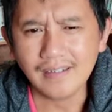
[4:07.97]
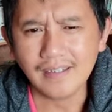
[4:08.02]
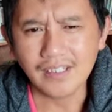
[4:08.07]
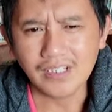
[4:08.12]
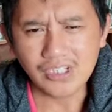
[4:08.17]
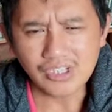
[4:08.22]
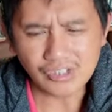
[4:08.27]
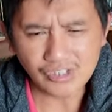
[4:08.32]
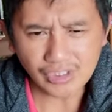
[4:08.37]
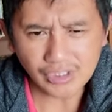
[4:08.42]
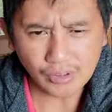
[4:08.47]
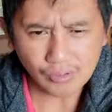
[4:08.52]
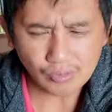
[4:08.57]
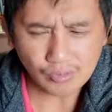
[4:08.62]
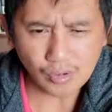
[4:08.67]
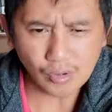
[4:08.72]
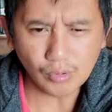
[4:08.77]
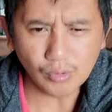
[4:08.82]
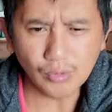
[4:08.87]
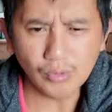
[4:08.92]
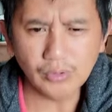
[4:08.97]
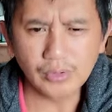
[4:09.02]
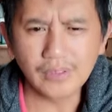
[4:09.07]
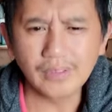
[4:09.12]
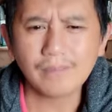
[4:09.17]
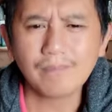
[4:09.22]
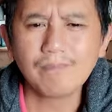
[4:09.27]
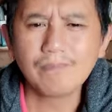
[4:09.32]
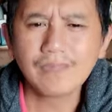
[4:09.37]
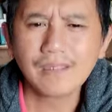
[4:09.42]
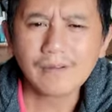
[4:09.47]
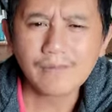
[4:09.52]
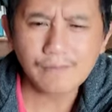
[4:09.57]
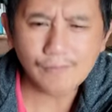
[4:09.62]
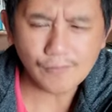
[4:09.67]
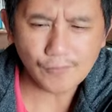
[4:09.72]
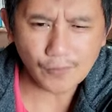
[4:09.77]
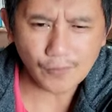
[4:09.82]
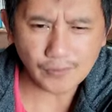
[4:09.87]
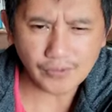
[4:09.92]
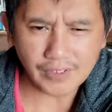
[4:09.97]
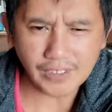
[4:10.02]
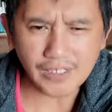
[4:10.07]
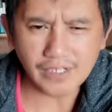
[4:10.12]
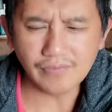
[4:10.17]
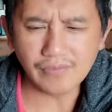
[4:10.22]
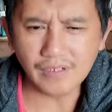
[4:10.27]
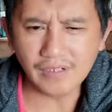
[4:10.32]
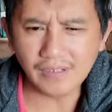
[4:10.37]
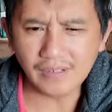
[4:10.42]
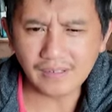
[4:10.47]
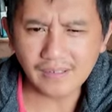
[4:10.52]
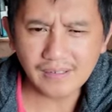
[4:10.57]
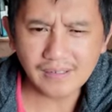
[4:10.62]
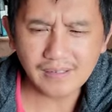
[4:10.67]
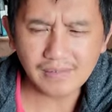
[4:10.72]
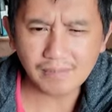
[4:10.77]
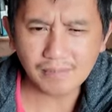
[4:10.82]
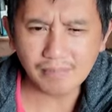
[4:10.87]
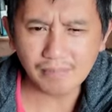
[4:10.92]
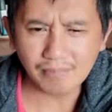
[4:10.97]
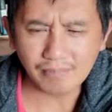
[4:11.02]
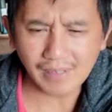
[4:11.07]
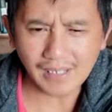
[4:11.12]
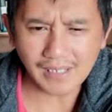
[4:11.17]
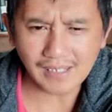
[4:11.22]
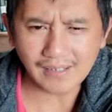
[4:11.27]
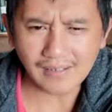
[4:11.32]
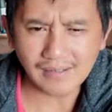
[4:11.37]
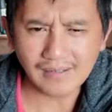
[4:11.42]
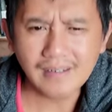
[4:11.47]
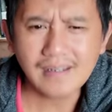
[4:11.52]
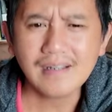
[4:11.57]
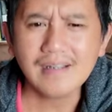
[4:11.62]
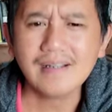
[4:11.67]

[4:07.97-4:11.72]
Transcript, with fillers: he is now called forgiven man